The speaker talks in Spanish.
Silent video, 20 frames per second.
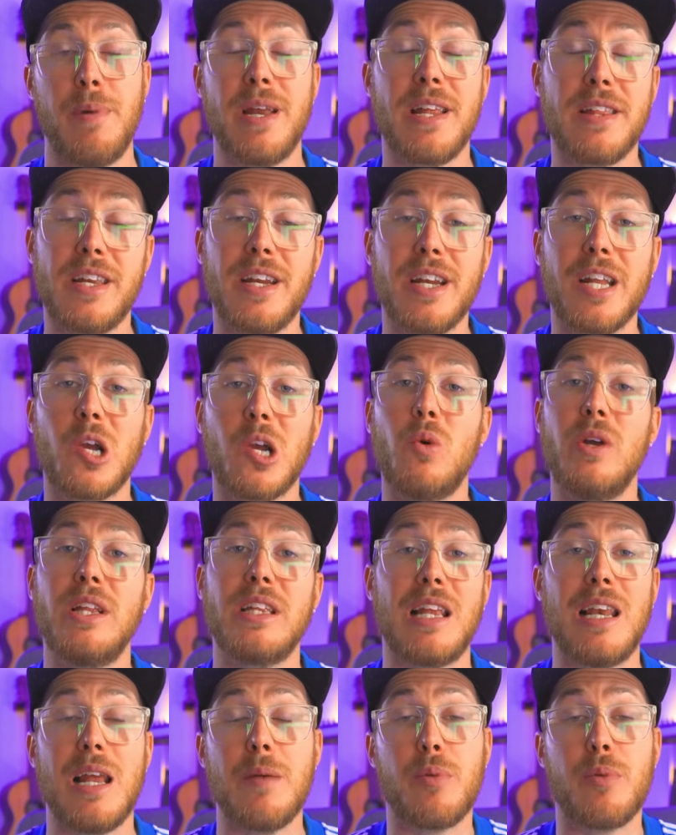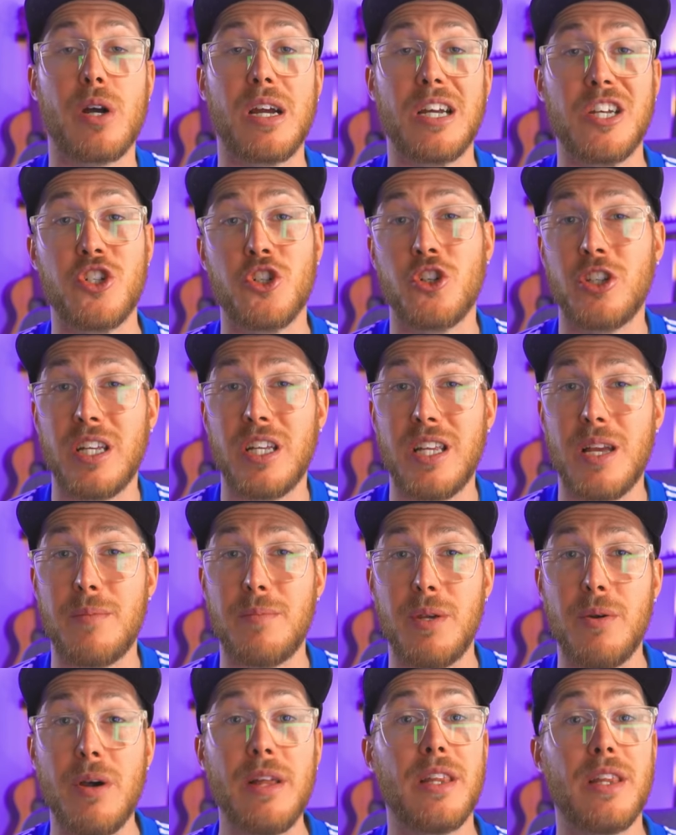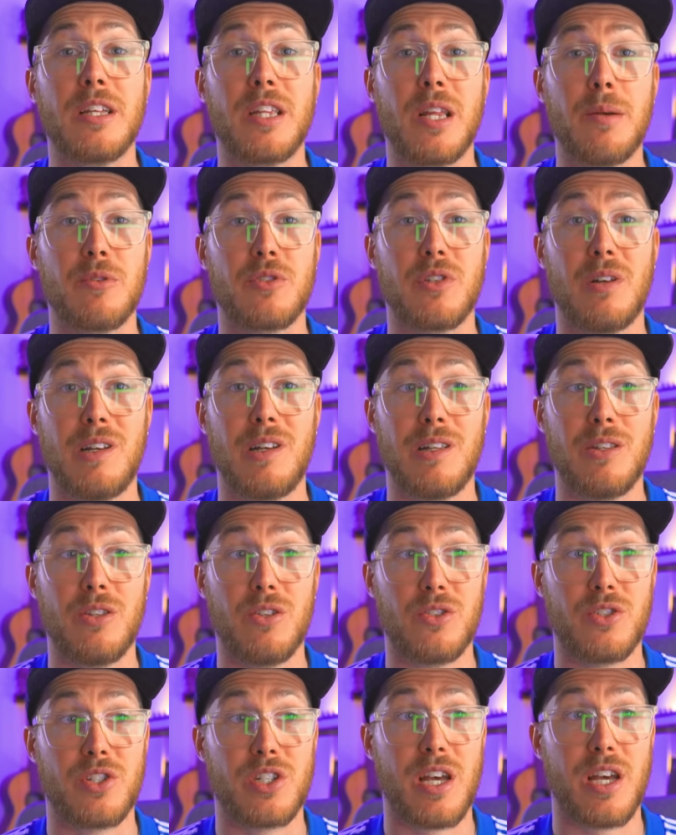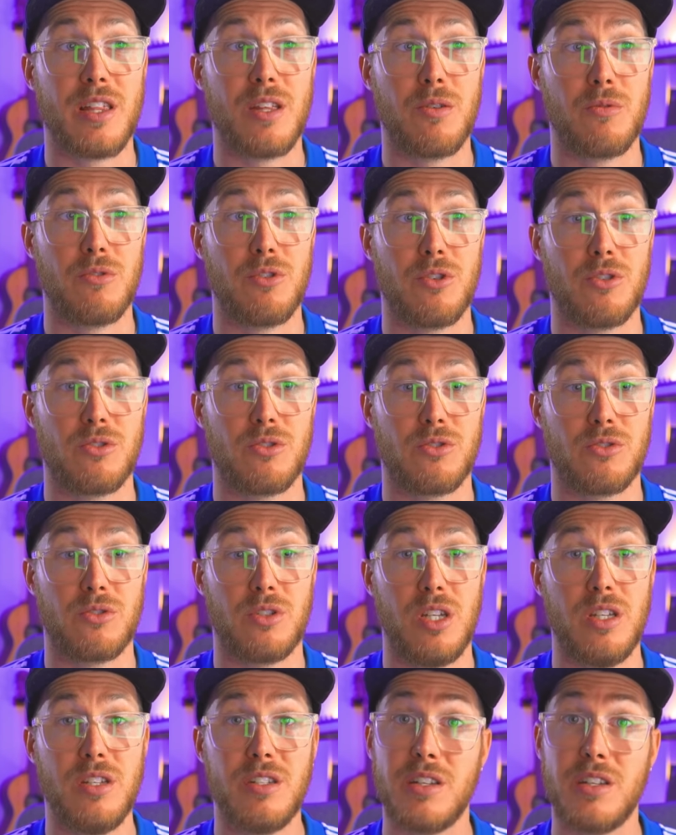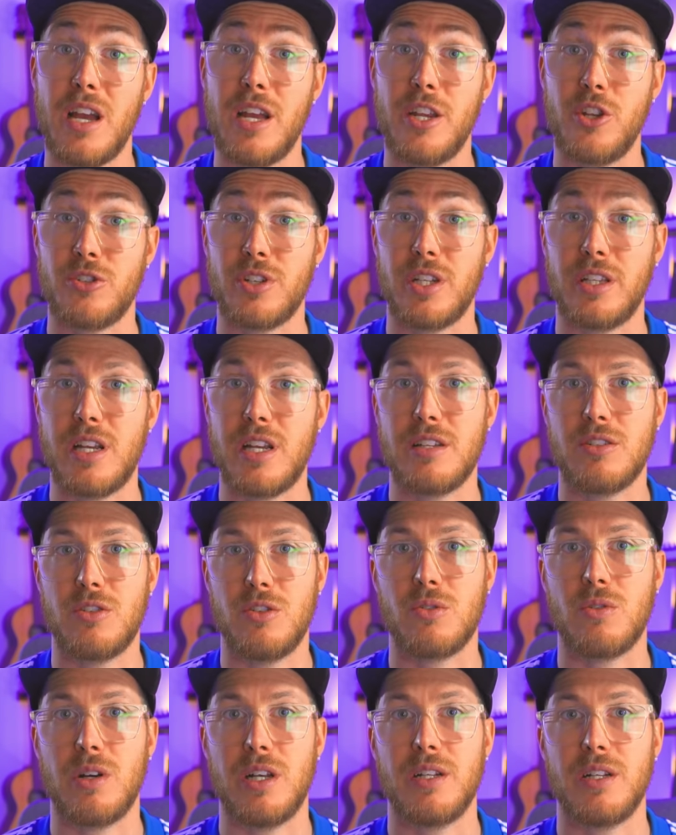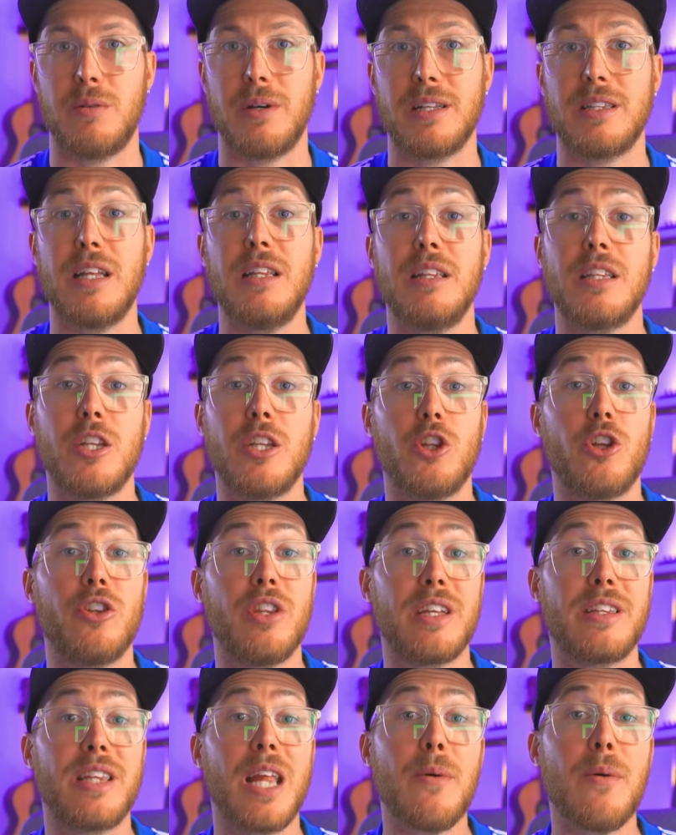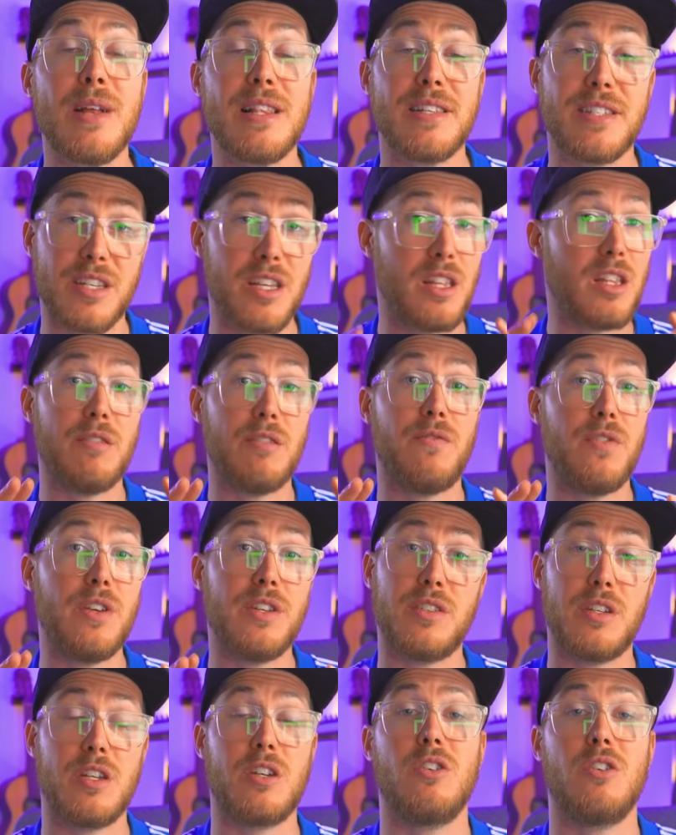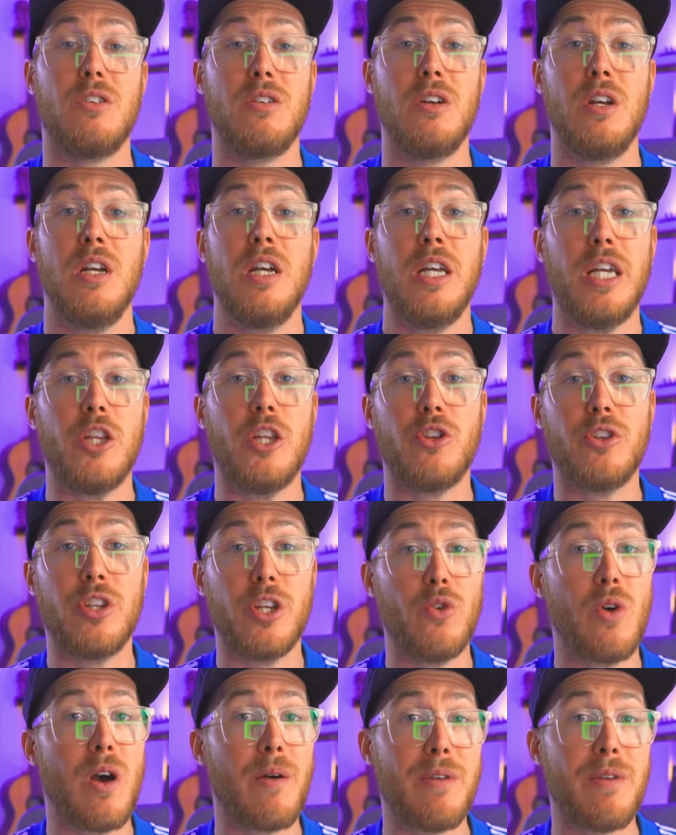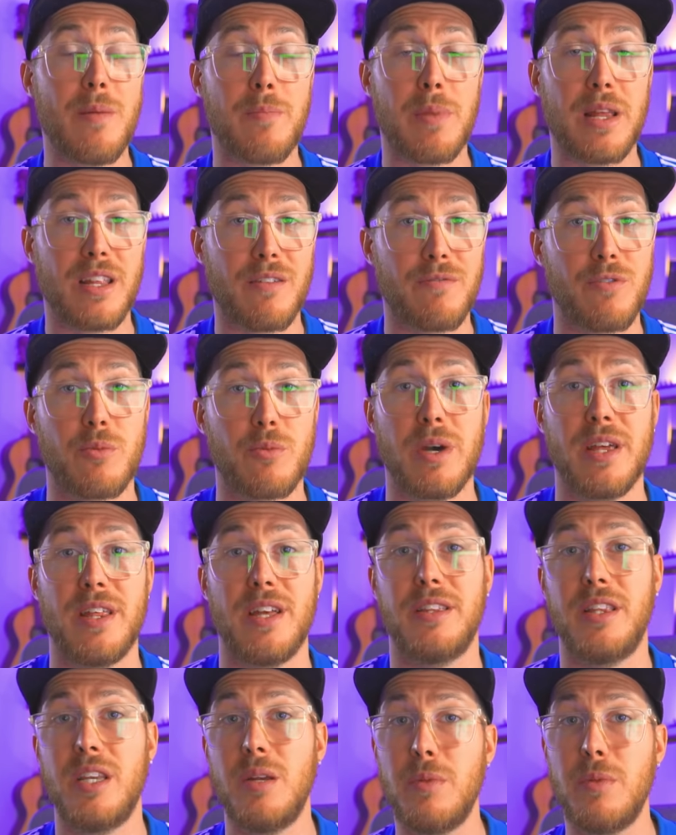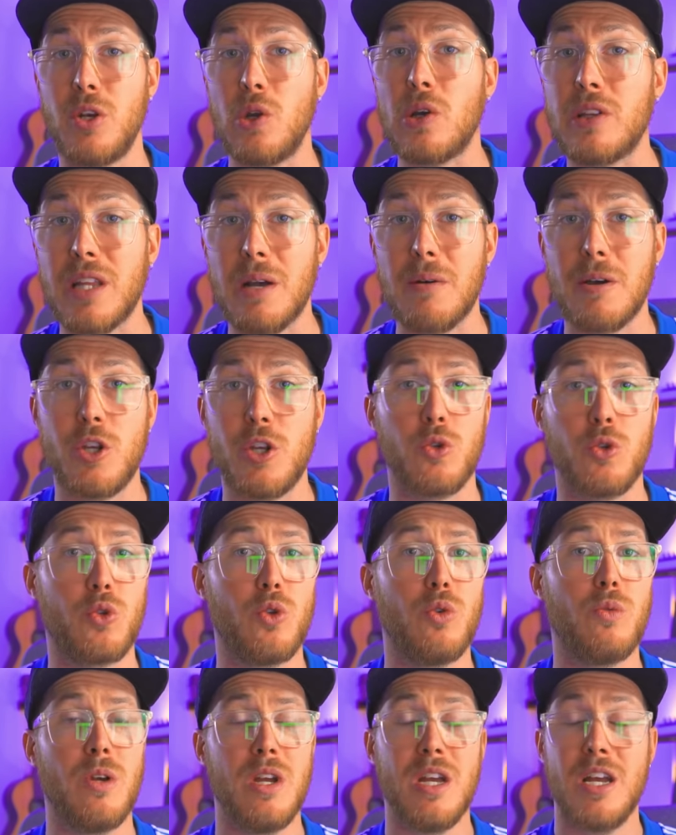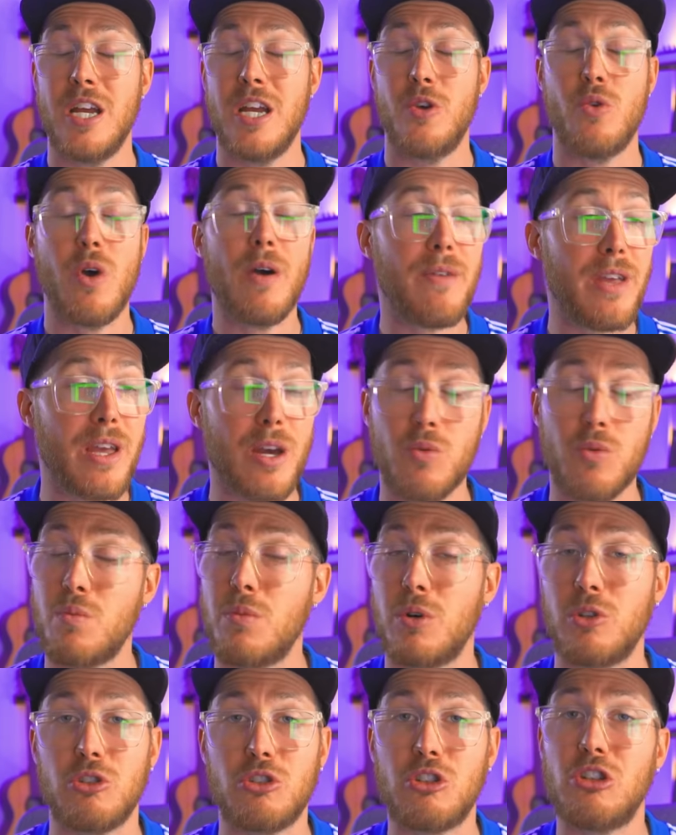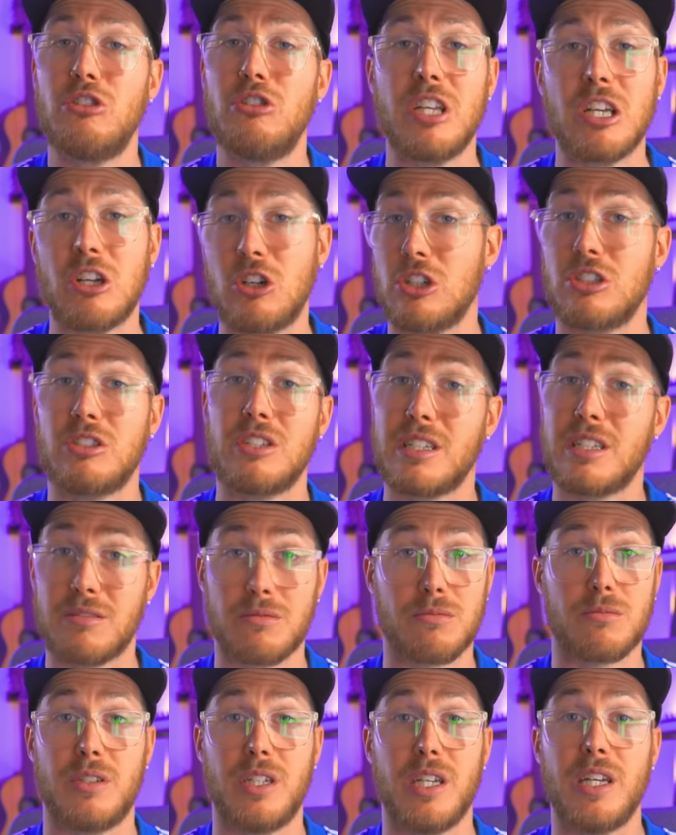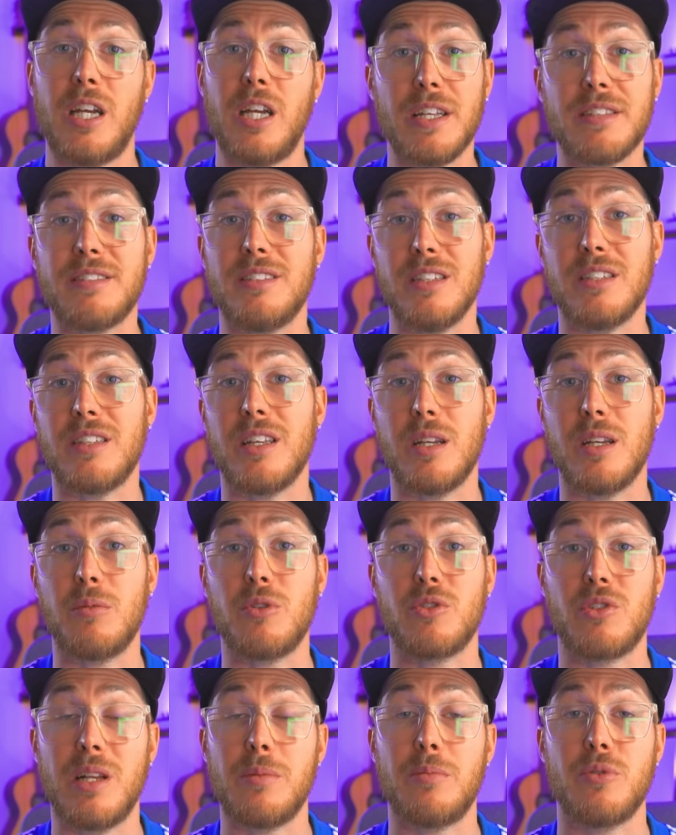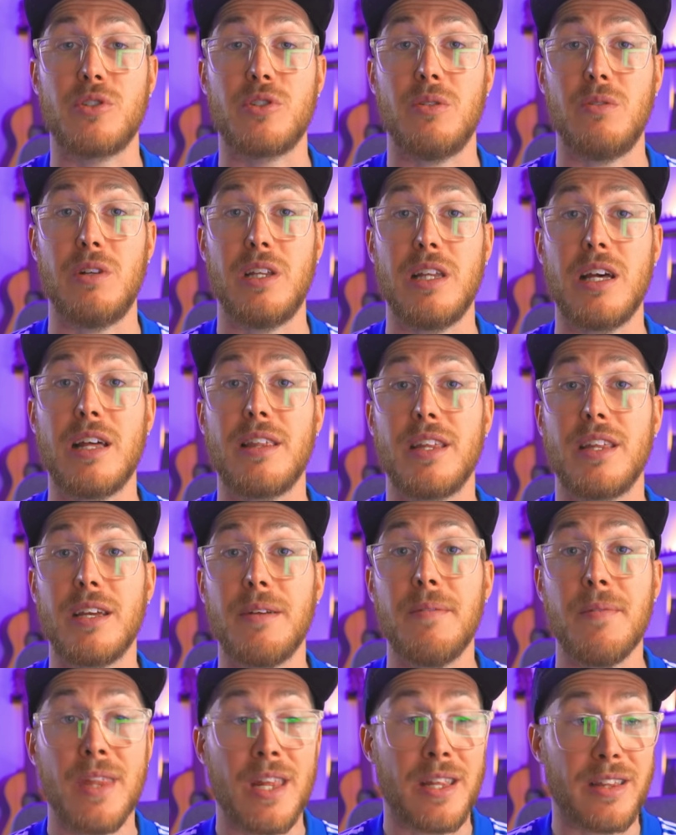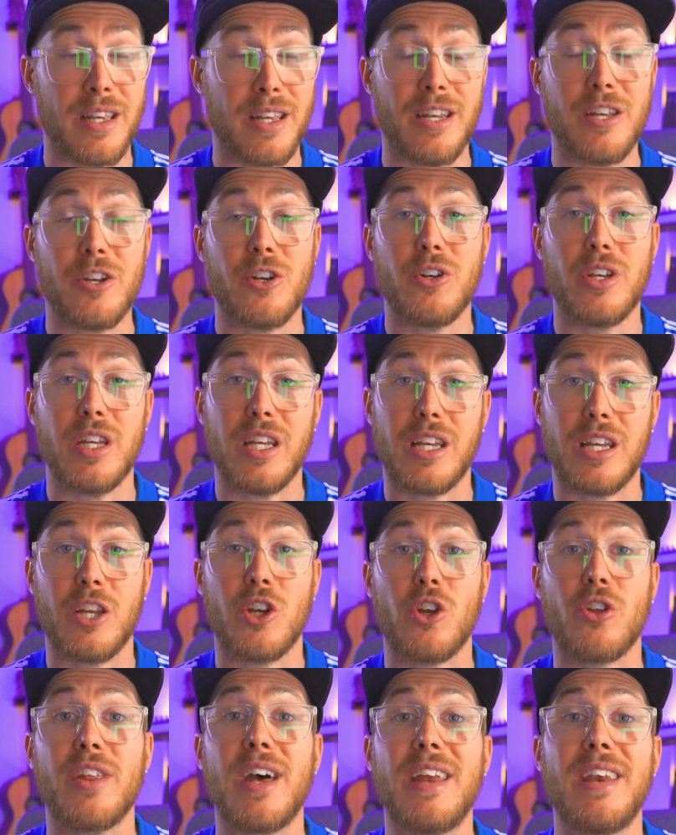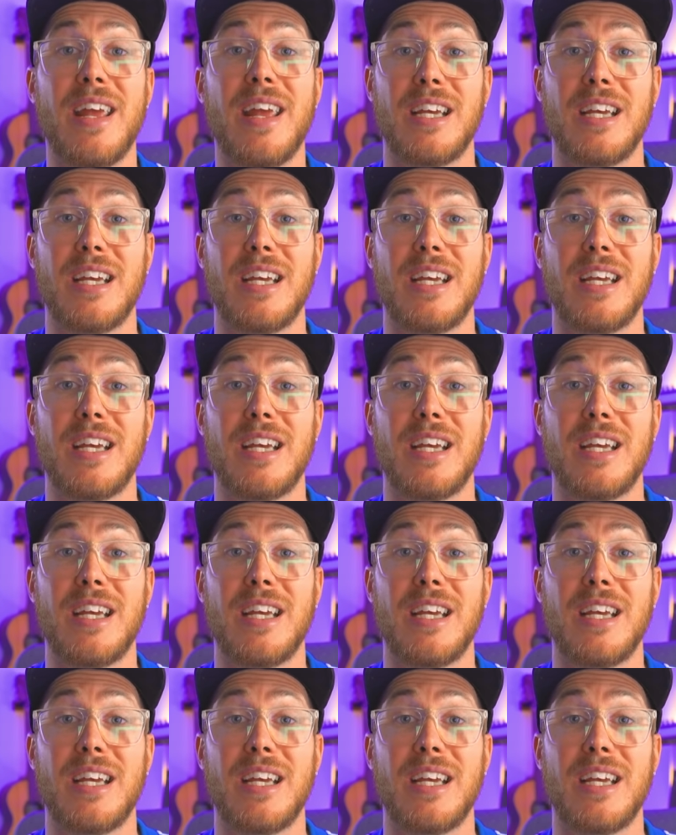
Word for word: Para tener en cuenta, en la época que yo tenía mi banda, estamos hablando ya de unos 15 años atrás, lo cual es bastante, en donde estaba el CD físico y donde no había plataformas de streaming, no estaba YouTube, no había un montón de cosas que sí tenemos la posibilidad de tener hoy y que nos dan